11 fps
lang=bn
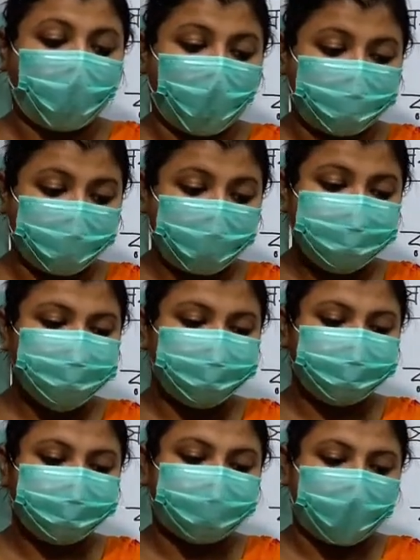আমায়
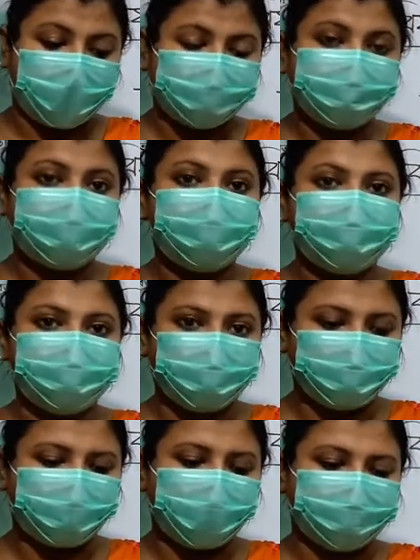যদি দেয় তারা
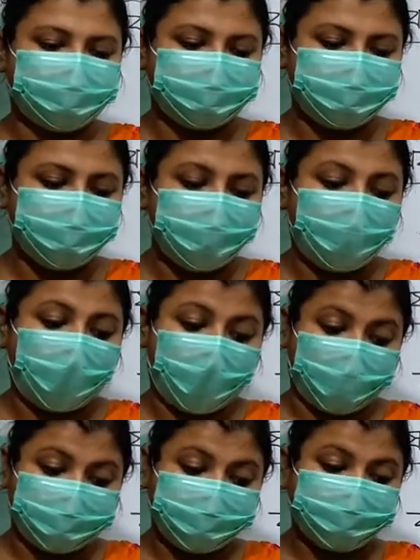নৌকাটি
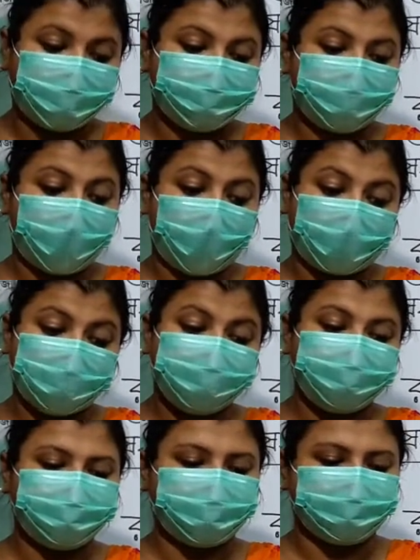আমি তবে
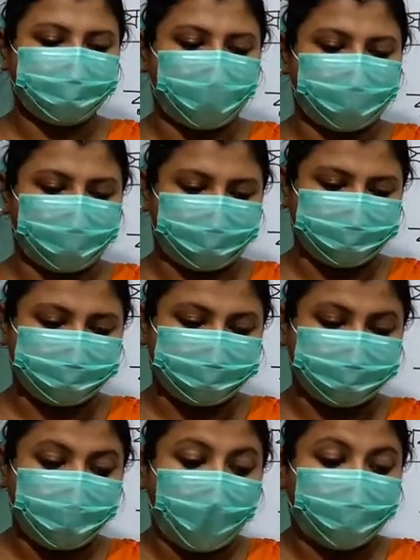একশোটা দাঁড়াটি
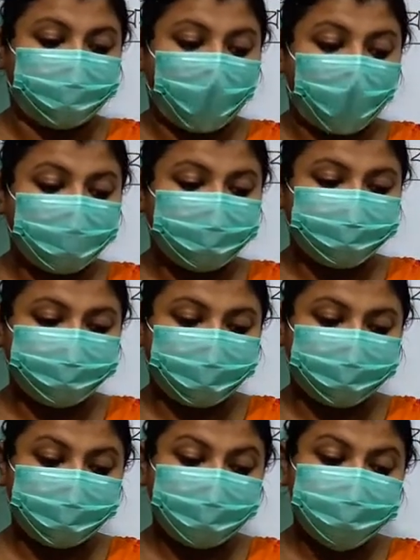পাল তুলে
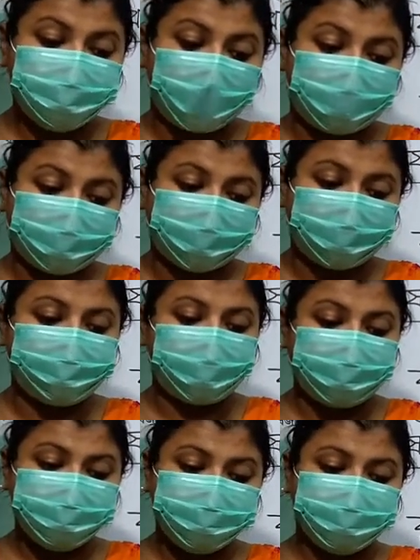দিই চারটে
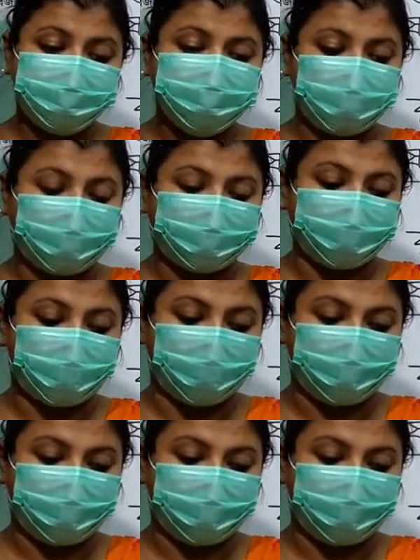পাঁচটা ছটা